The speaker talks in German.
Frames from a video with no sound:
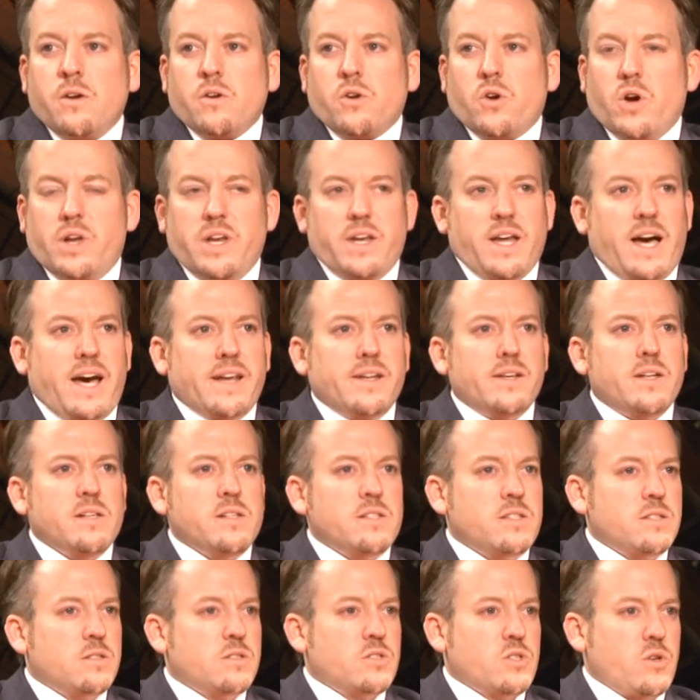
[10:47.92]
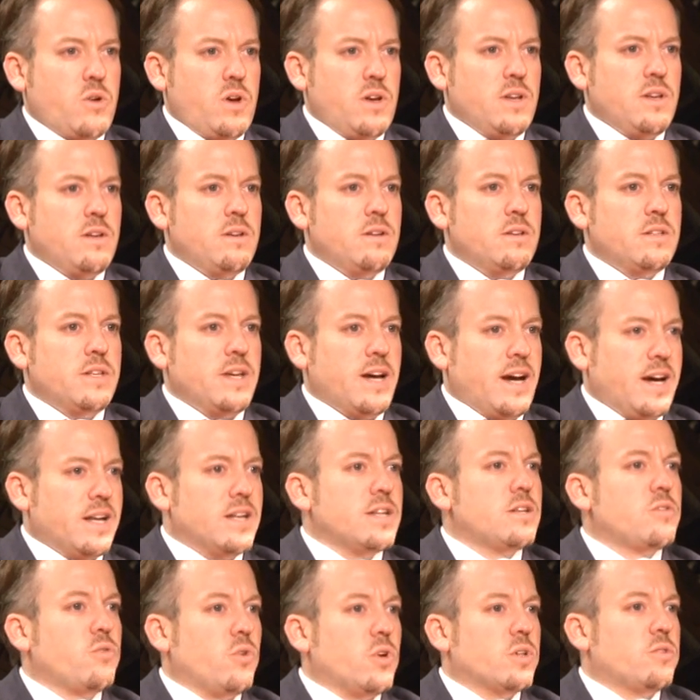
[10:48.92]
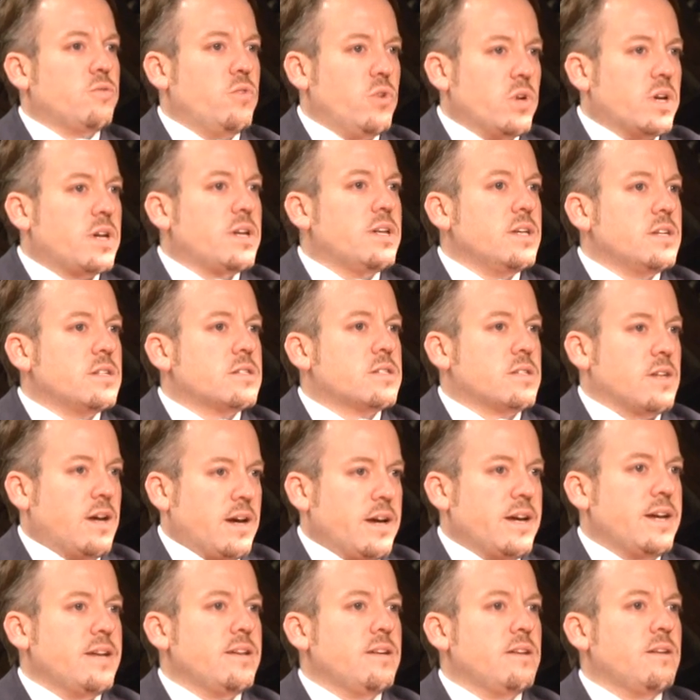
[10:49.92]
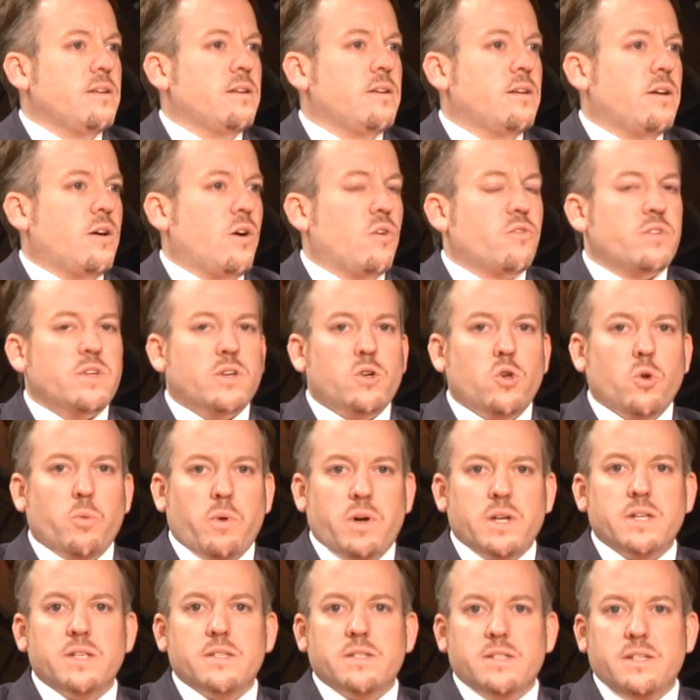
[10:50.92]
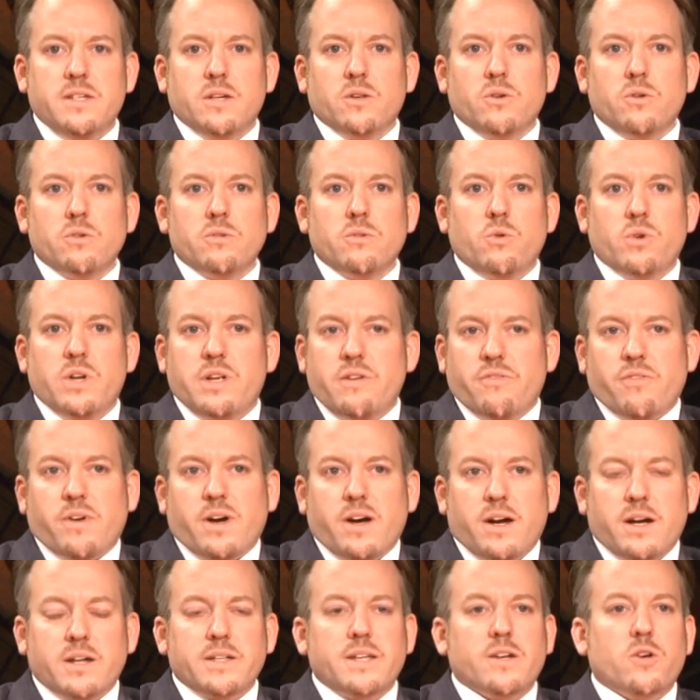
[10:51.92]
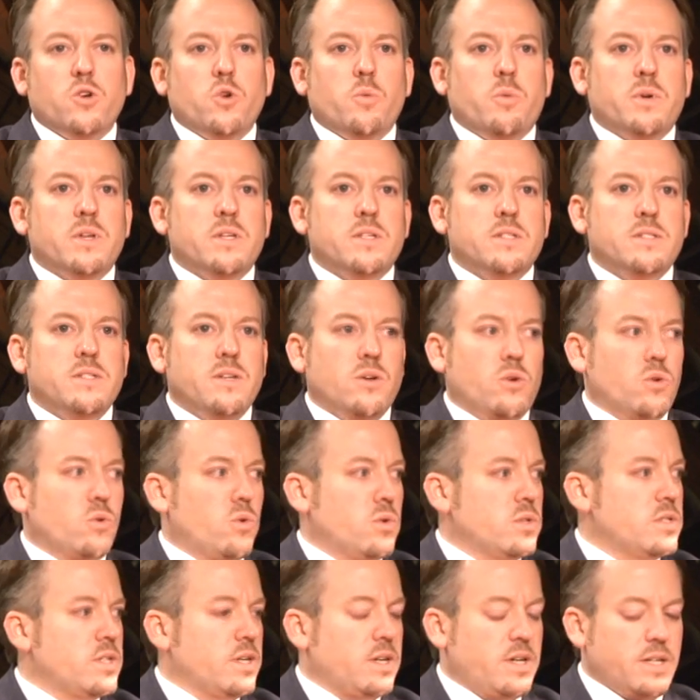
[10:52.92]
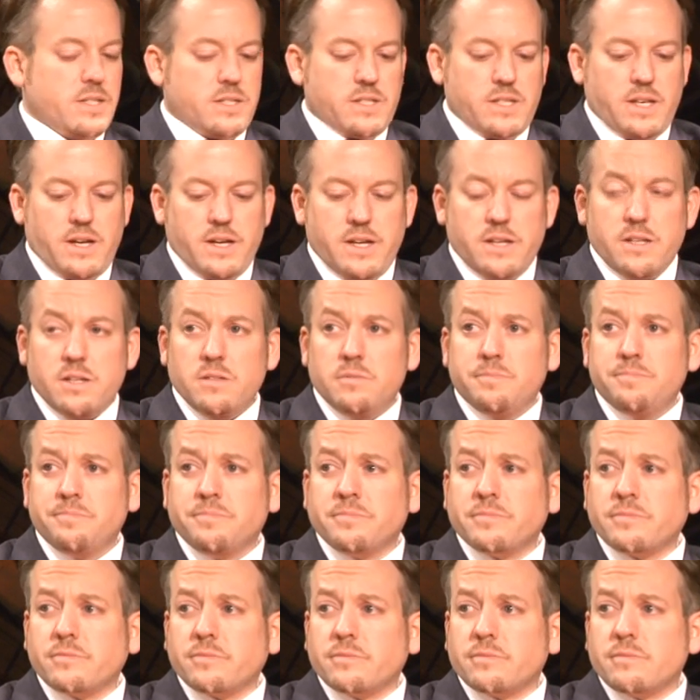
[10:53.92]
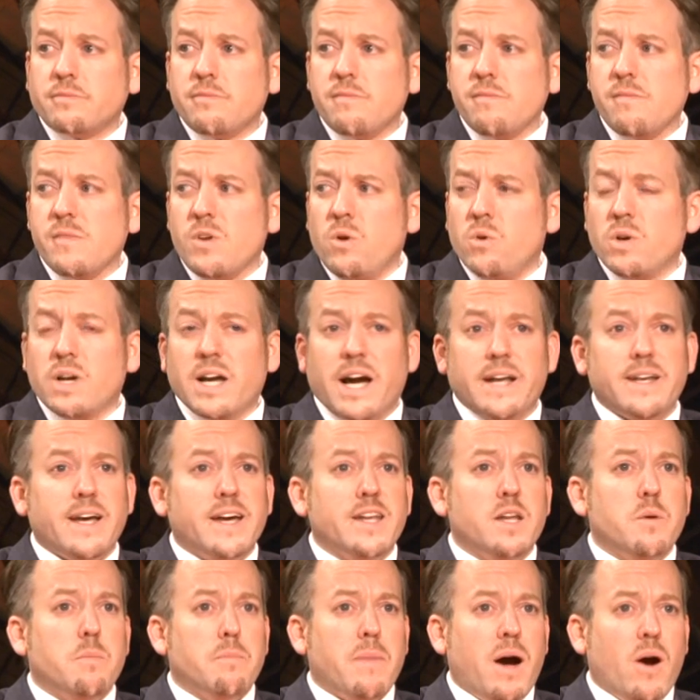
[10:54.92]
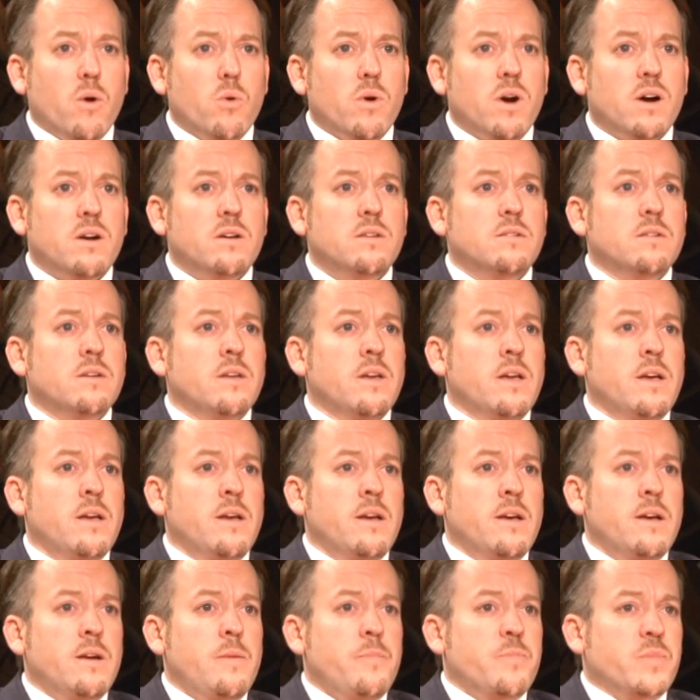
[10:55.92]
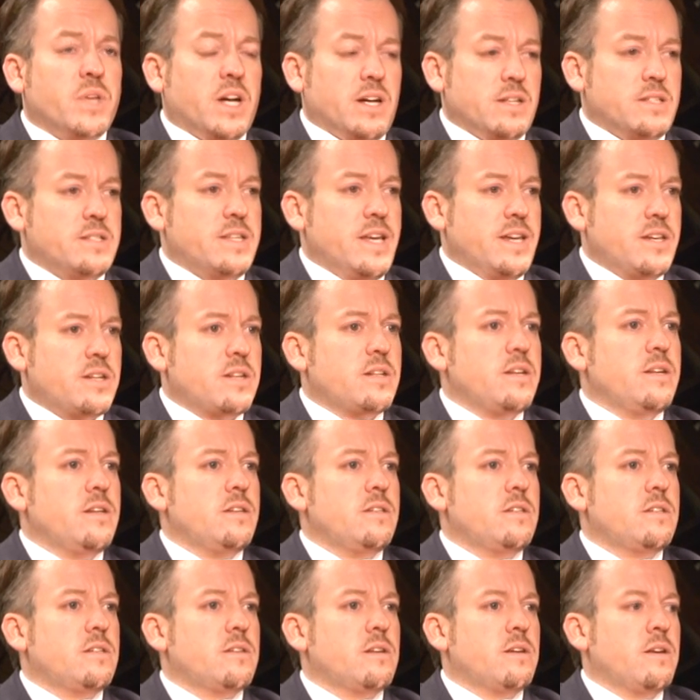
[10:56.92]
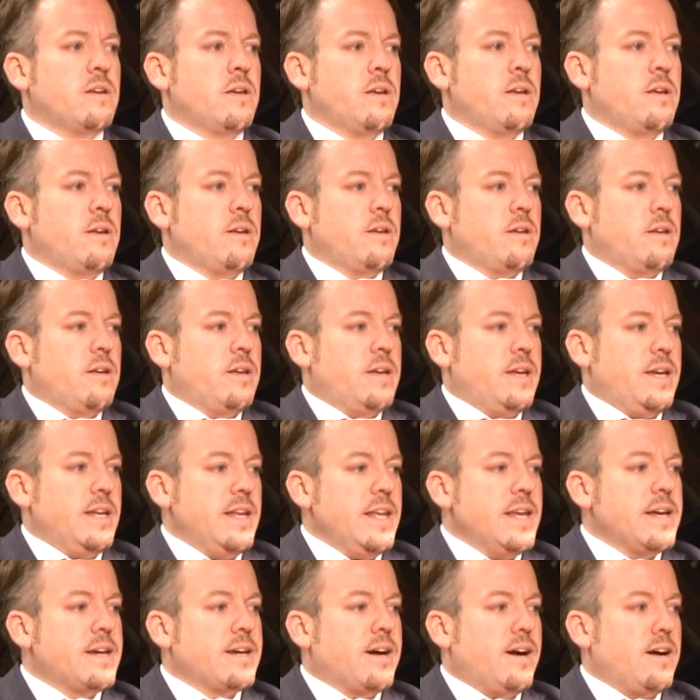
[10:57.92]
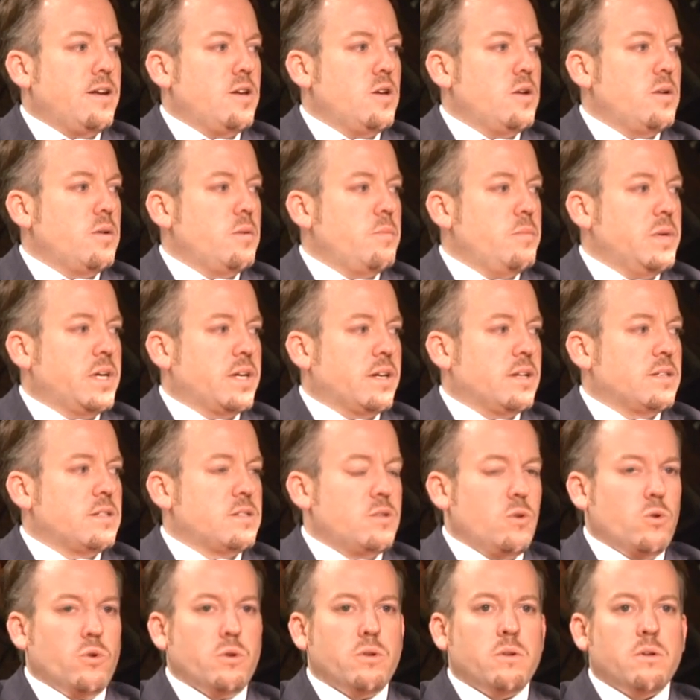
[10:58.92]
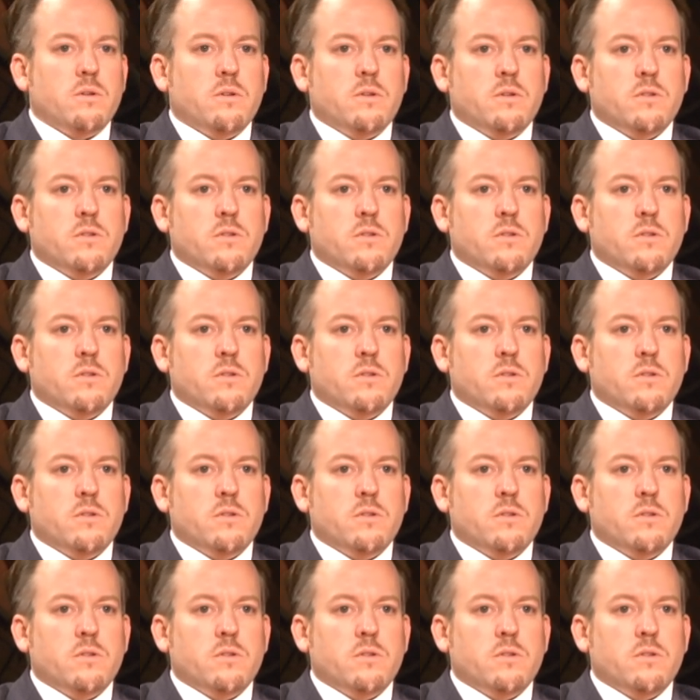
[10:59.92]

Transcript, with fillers: Können Handelszölle die Antwort wirklich sein auf die Globalisierung oder die Fragen der Globalisierung unserer Zeit? Und kann eine Mauer tatsächlich illegale Migration